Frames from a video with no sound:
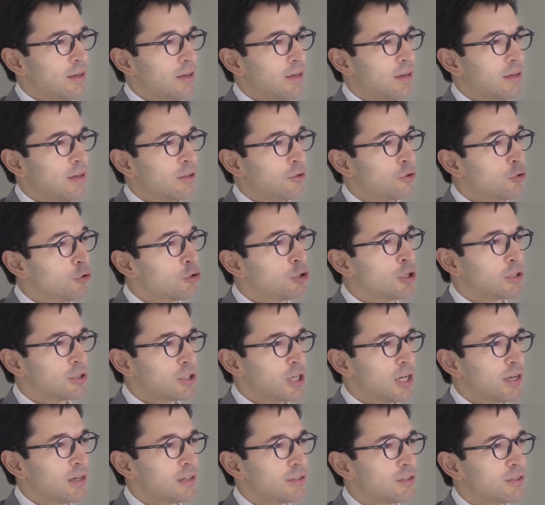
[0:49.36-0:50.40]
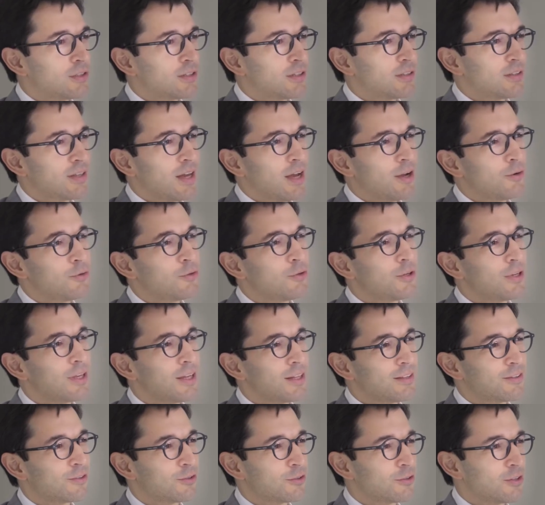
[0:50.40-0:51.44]
es el uh, social. ¿Cómo conseguimos
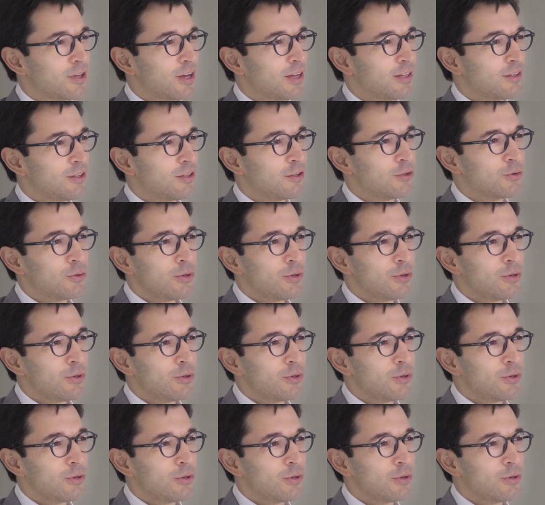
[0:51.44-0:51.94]
que la sociedad